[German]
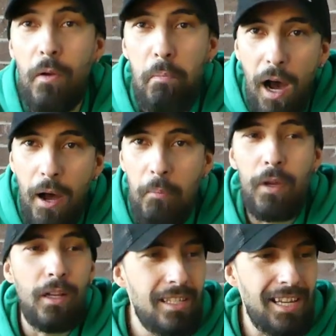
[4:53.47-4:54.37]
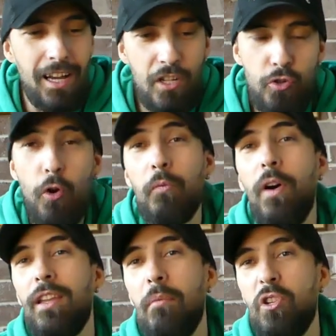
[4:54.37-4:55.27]
Bam. Zack, schon
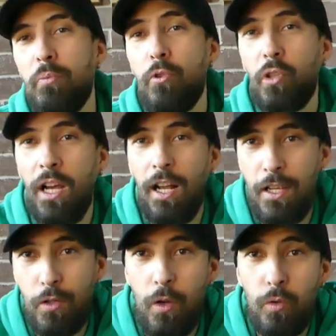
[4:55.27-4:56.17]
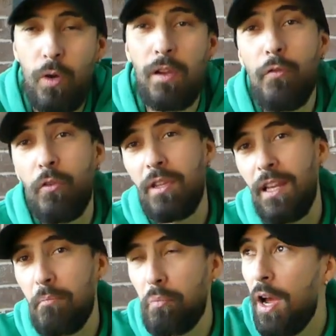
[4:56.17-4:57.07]
war der Mischpult da, also Controller von
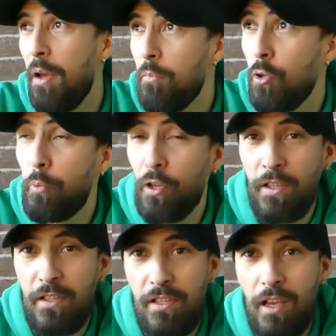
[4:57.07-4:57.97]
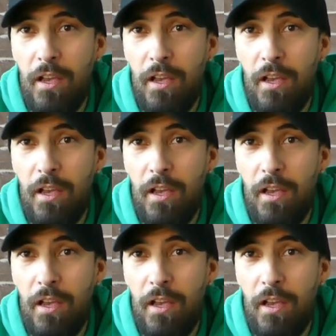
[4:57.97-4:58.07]
Denon Prime übrigens.